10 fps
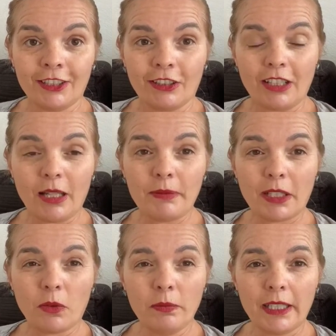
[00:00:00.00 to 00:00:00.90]
und habe da
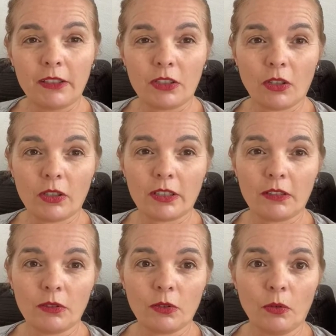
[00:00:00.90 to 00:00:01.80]
rumgedoktert
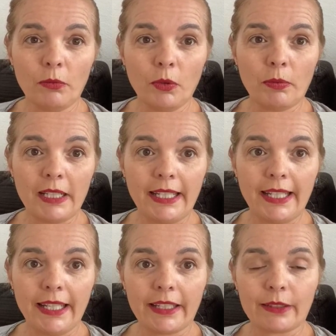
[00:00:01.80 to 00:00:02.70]
und
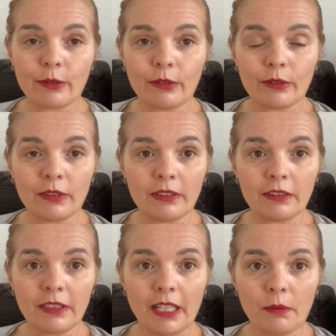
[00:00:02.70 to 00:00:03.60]
rumüberlegt und, und,
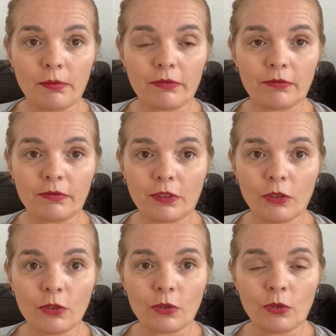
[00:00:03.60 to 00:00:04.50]
und habe
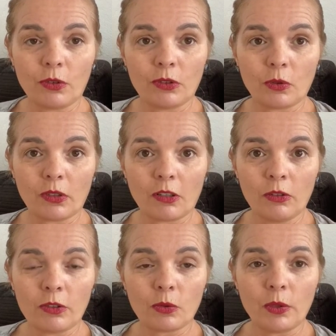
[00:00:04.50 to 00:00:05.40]
konstru
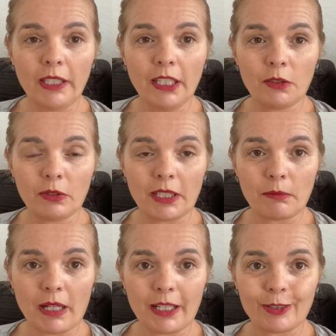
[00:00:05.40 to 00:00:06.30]
konstruiert und
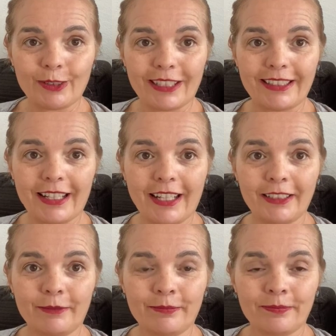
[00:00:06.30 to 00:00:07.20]
gemacht und getan.